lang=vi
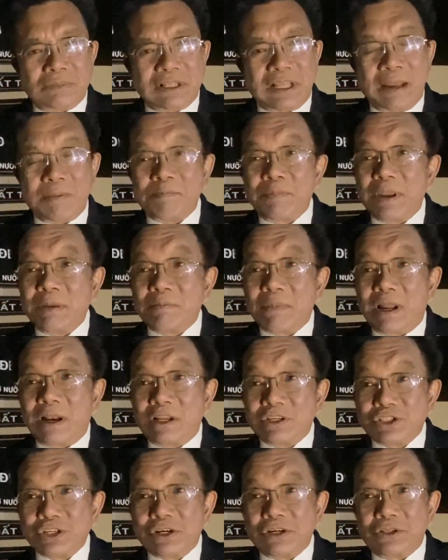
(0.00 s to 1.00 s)
campaign
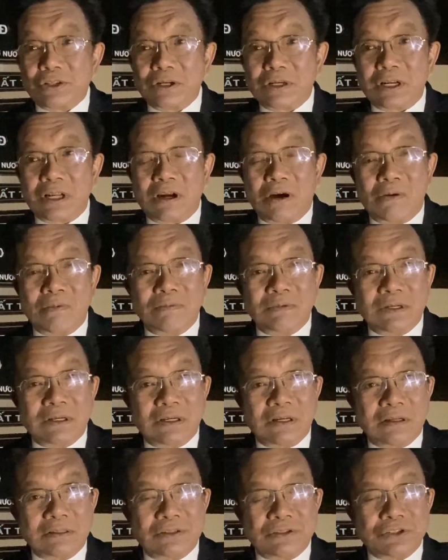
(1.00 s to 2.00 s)
manager, tức là ông
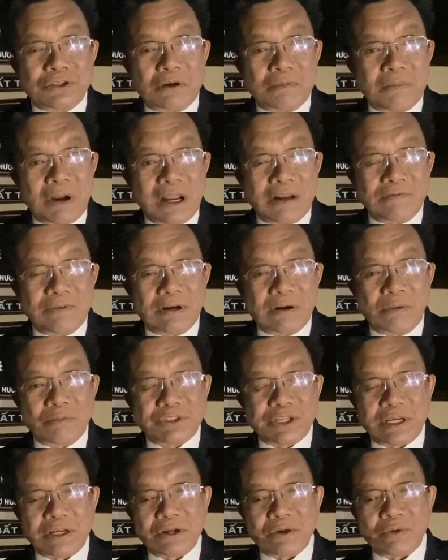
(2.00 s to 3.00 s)
trưởng ban vận động
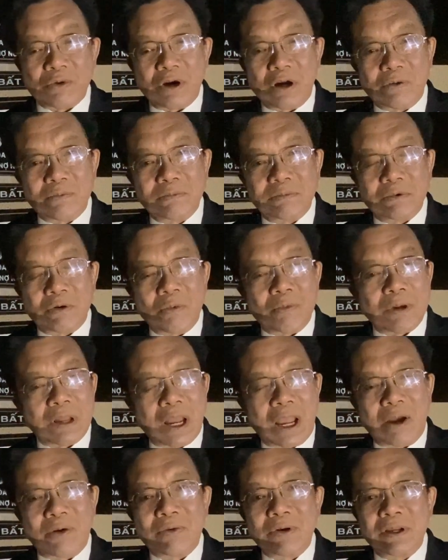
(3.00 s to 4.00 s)
tranh cử của ông Hung
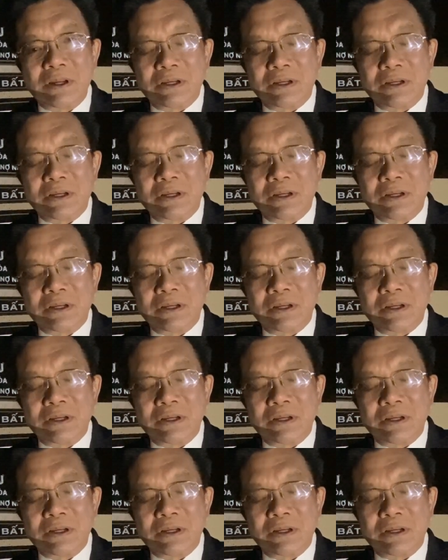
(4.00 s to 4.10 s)
Cao,